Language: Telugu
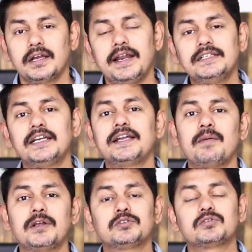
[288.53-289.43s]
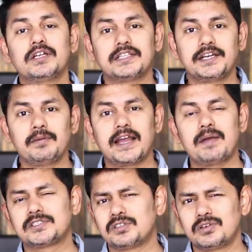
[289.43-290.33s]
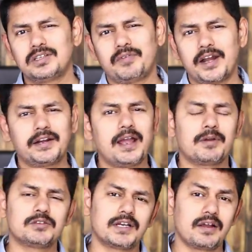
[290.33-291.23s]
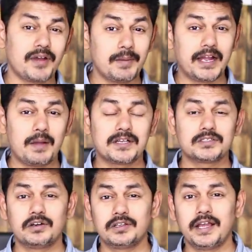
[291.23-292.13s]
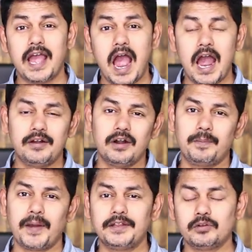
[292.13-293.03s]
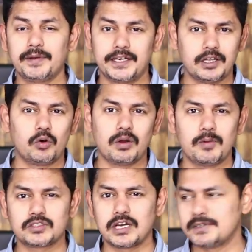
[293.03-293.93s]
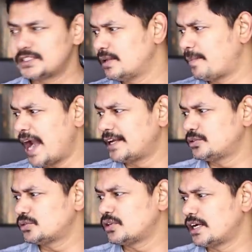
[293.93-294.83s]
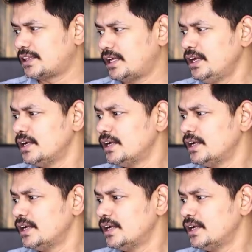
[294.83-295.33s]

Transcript: ఇక రేర్ సైడ్ కెమెరా చూసుకుంటే థర్టీన్ మెగా పిక్సెల్ ఉంటుంది ఫ్రంట్ కెమెరా వచ్చేసరికి ఫైవ్ మెగా పిక్సెల్ ఉంటుంది ఆండ్రాయిడ్ ఫైవ్తో మనకి అవుట్ ఆఫ్ బాక్స్ లభిస్తుంది బ్యాటరీ చూసుకున్నట్టయితే